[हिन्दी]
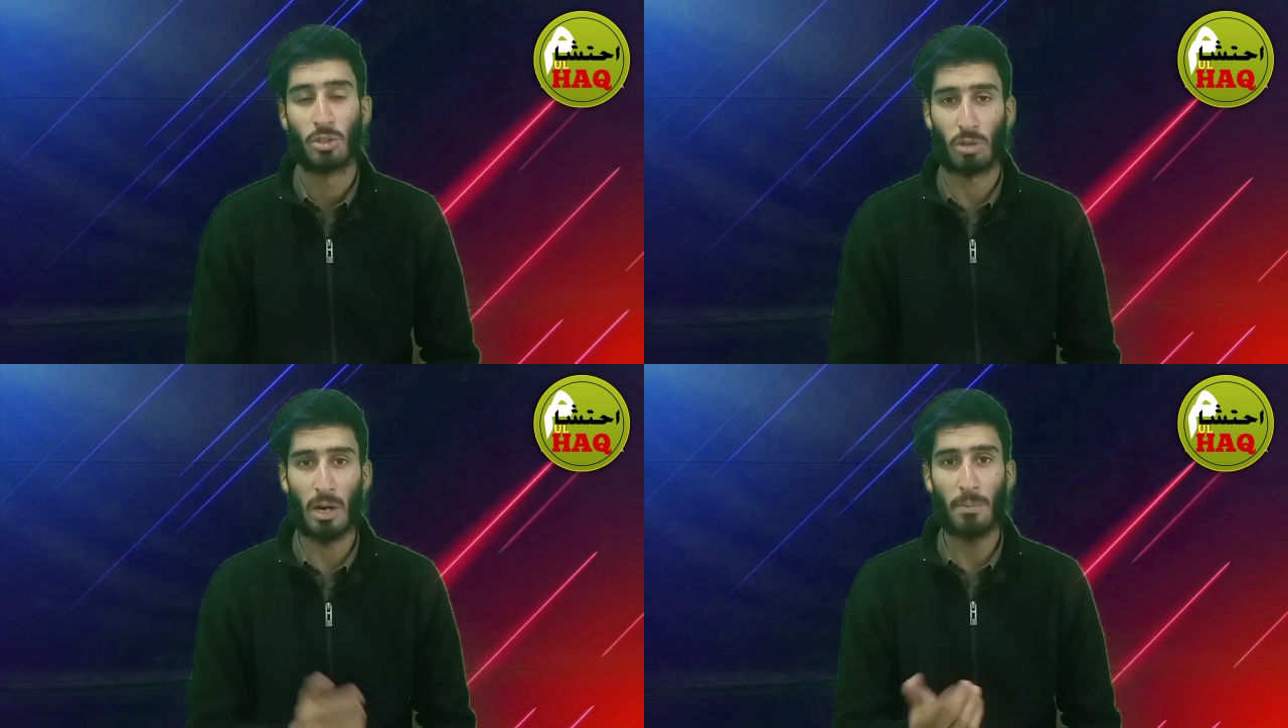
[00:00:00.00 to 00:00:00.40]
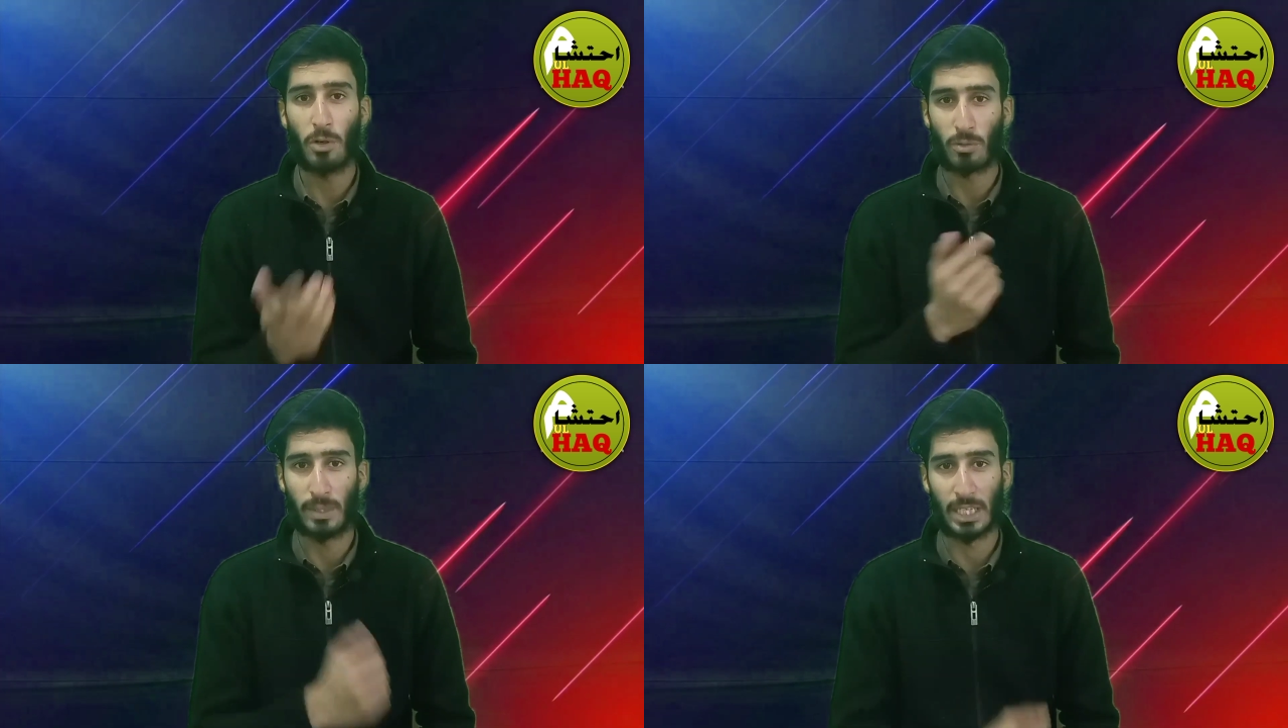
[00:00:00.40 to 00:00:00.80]
तो आप
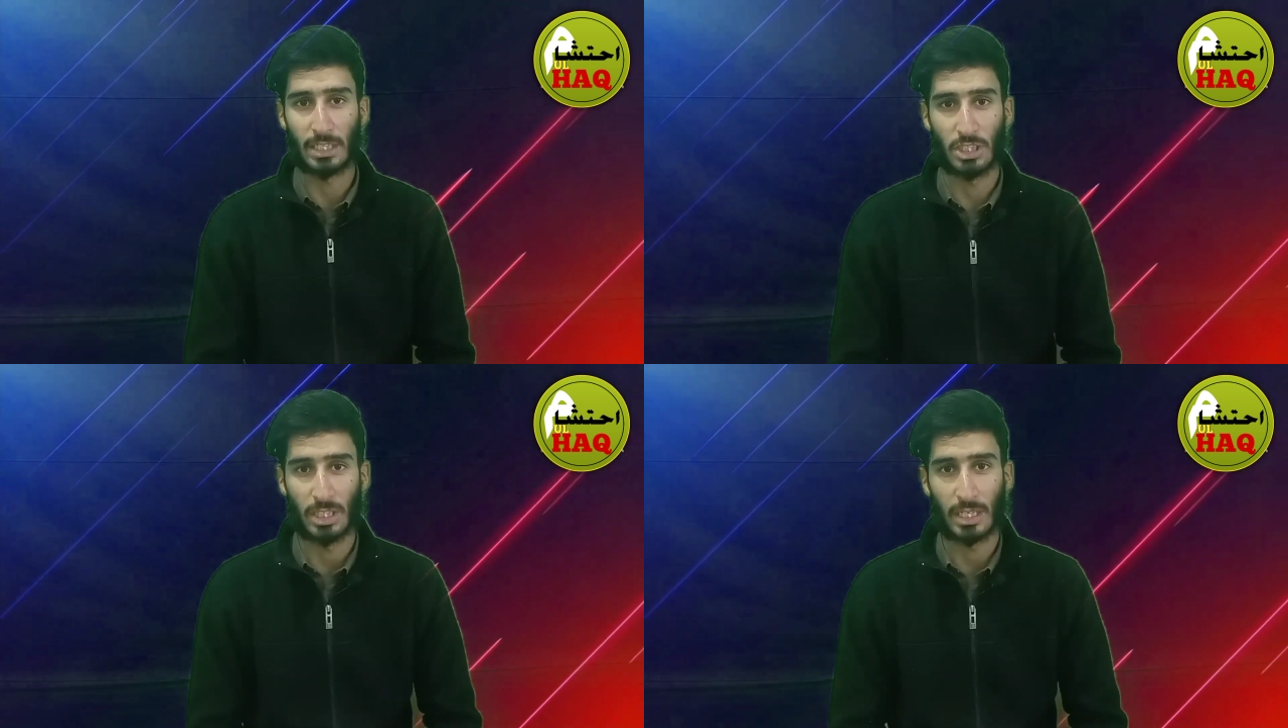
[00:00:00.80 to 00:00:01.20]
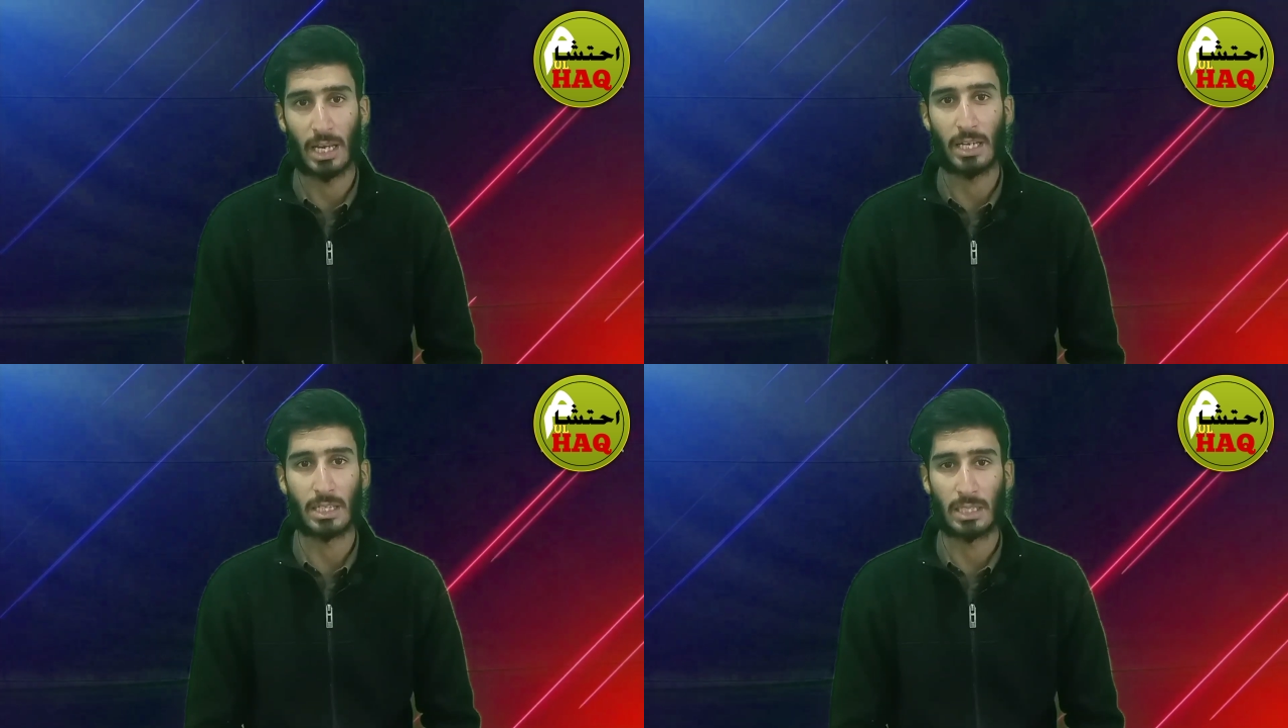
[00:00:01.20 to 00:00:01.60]
लोग बता दीजिए
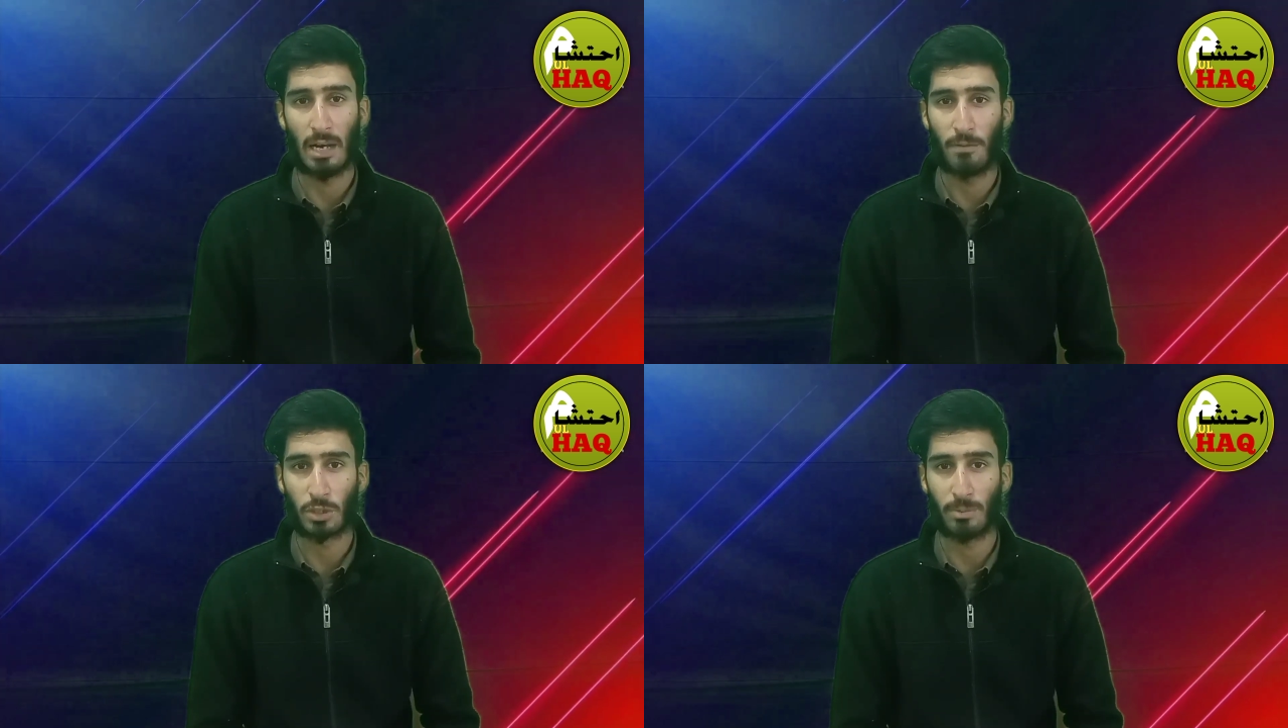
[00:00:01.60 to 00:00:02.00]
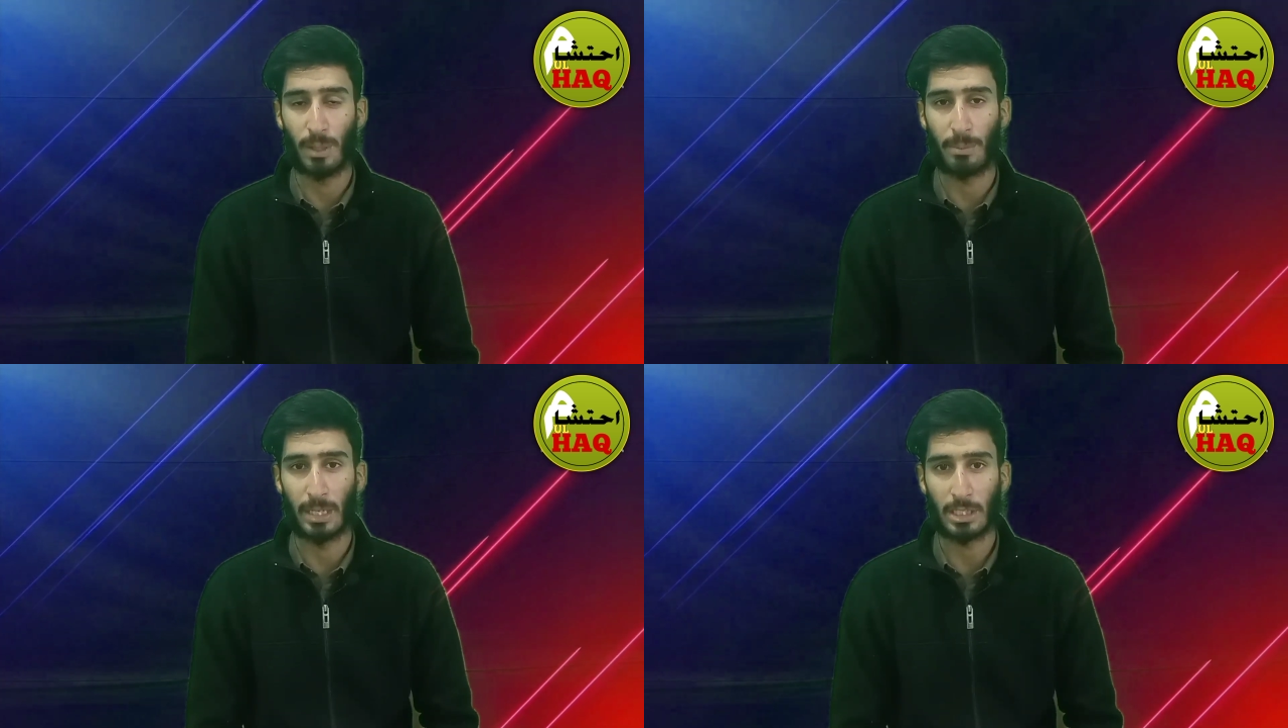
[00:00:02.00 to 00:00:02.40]
क्या ये साफ और
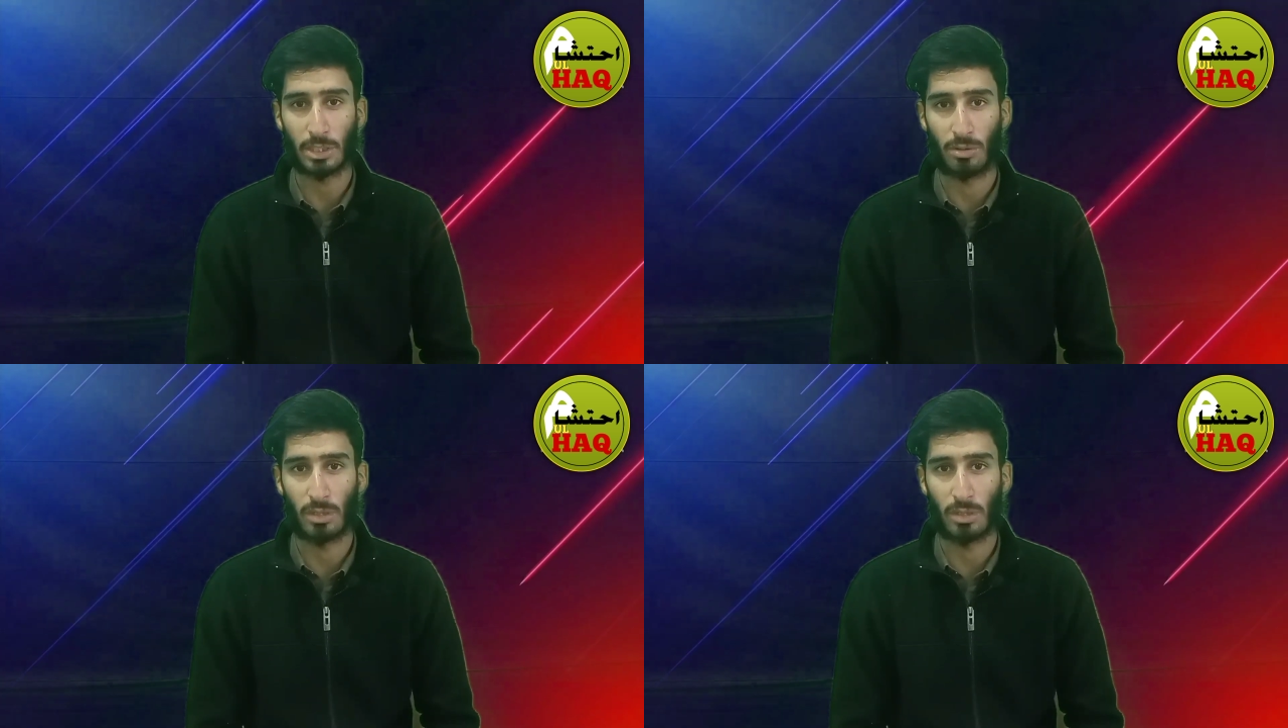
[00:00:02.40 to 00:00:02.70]
शिफाफ़ इलेक्शन